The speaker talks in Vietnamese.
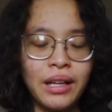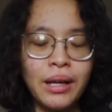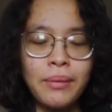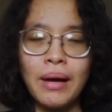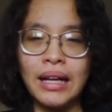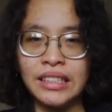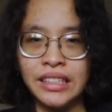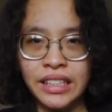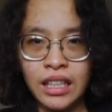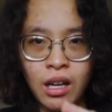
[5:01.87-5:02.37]
Các
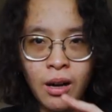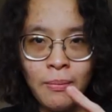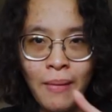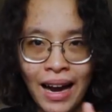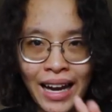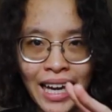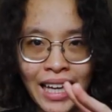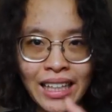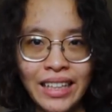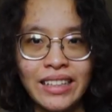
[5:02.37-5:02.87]
bạn sẽ có
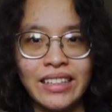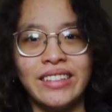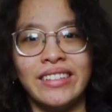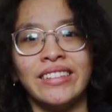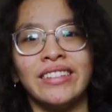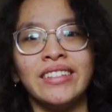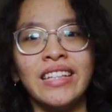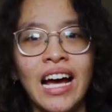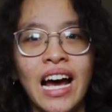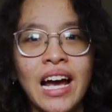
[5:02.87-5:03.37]
3 cách
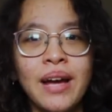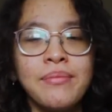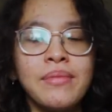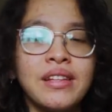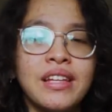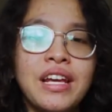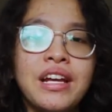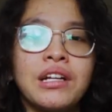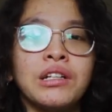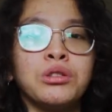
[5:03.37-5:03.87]
để
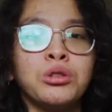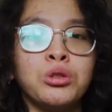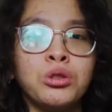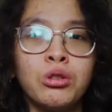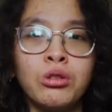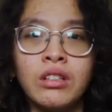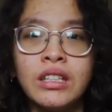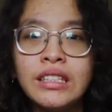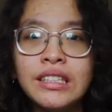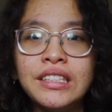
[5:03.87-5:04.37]
mình viết là
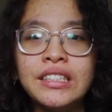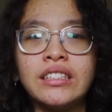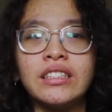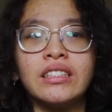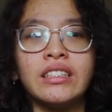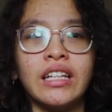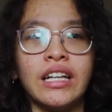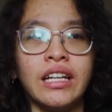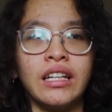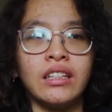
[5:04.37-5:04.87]
to-do list.
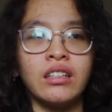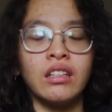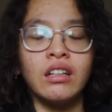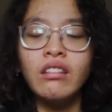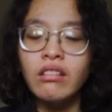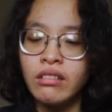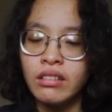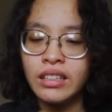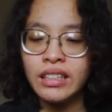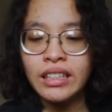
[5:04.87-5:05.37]
Thì
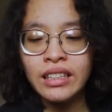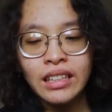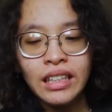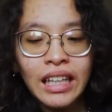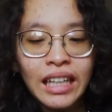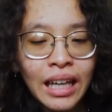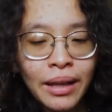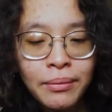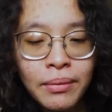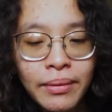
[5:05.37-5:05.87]
thường
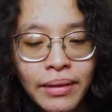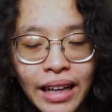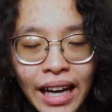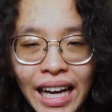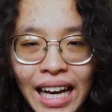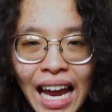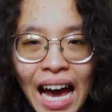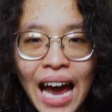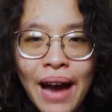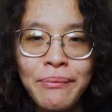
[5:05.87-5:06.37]
cái cách mà mình
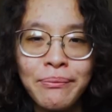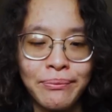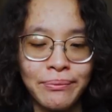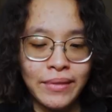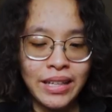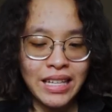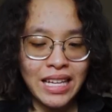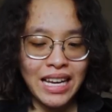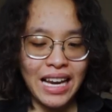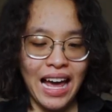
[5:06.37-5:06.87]
hay làm
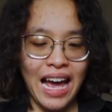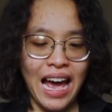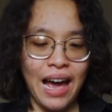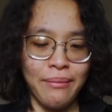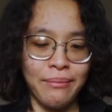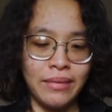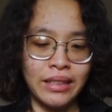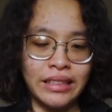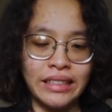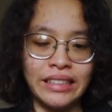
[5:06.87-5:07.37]
đó chính là
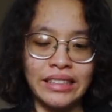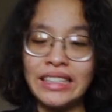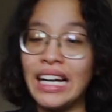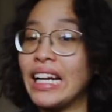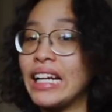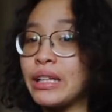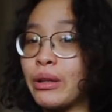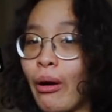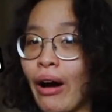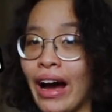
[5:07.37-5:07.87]
mình xài
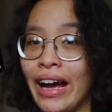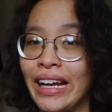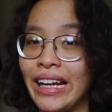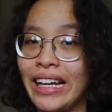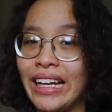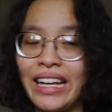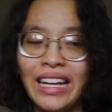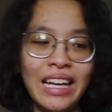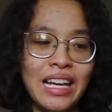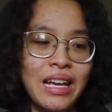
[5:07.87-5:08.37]
điện thoại.
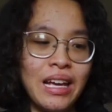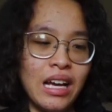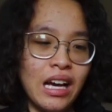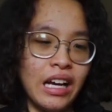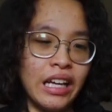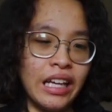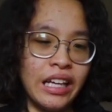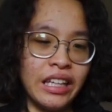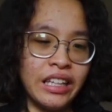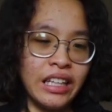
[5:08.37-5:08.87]

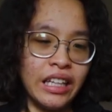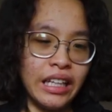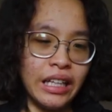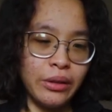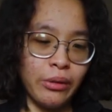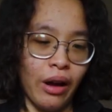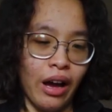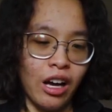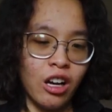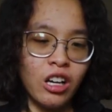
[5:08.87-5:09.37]
Thì trên
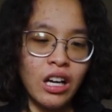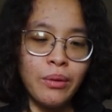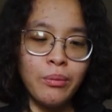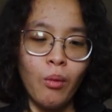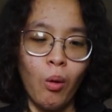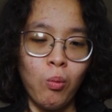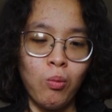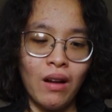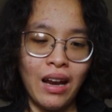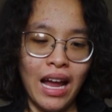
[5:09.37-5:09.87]
điện thoại có cái
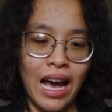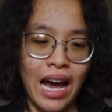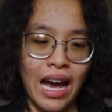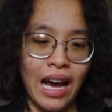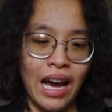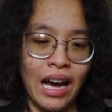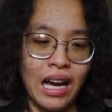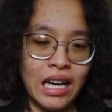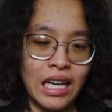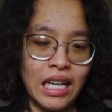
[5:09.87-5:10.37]
mục
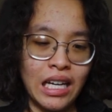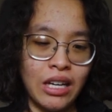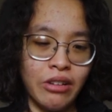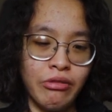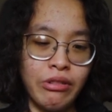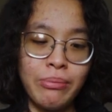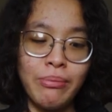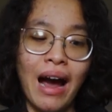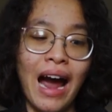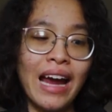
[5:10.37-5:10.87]
là
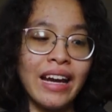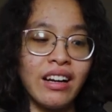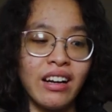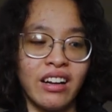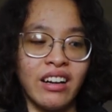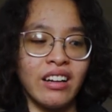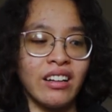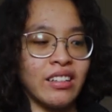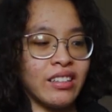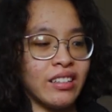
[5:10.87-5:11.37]
reminder.